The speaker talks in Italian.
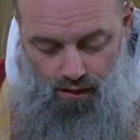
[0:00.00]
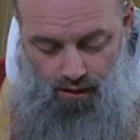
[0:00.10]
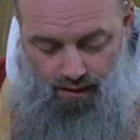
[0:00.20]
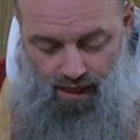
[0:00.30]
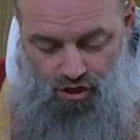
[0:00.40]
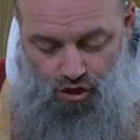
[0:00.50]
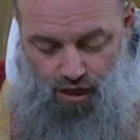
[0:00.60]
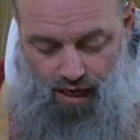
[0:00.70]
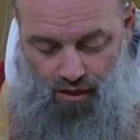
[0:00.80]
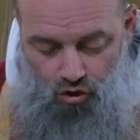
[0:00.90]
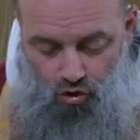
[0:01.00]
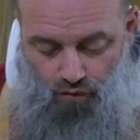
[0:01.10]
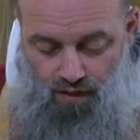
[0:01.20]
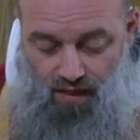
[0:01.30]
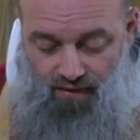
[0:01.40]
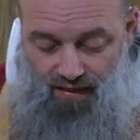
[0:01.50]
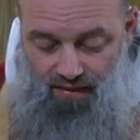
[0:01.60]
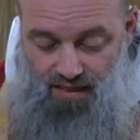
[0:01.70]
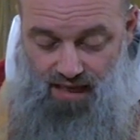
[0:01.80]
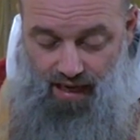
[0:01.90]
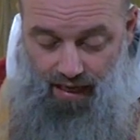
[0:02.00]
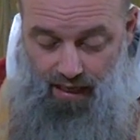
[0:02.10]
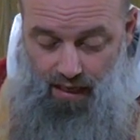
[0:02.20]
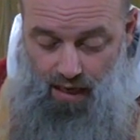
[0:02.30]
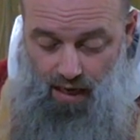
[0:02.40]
trascinandovi davanti a re